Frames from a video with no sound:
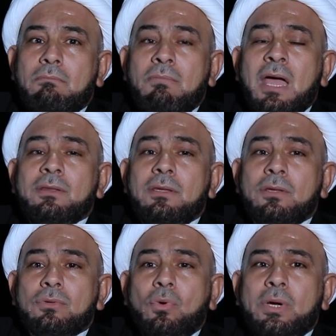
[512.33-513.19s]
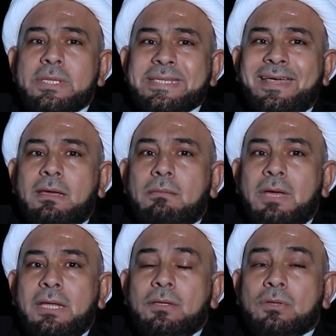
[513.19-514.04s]
بعد انطوها السعة
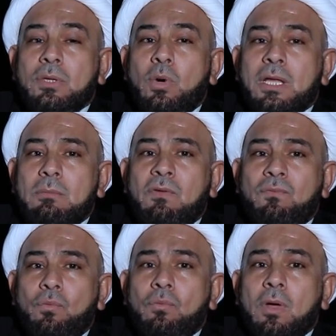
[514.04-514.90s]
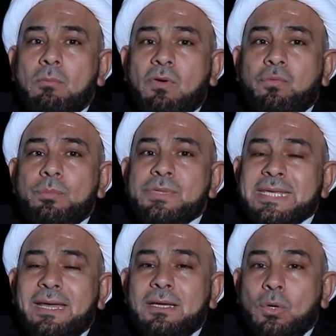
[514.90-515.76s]
بعد انطوا هذا المفهوم مفهوم
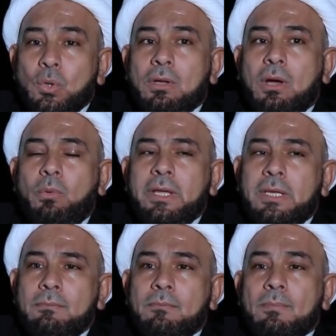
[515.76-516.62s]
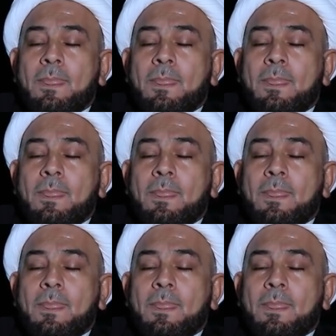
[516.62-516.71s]
سعة أخرى وهي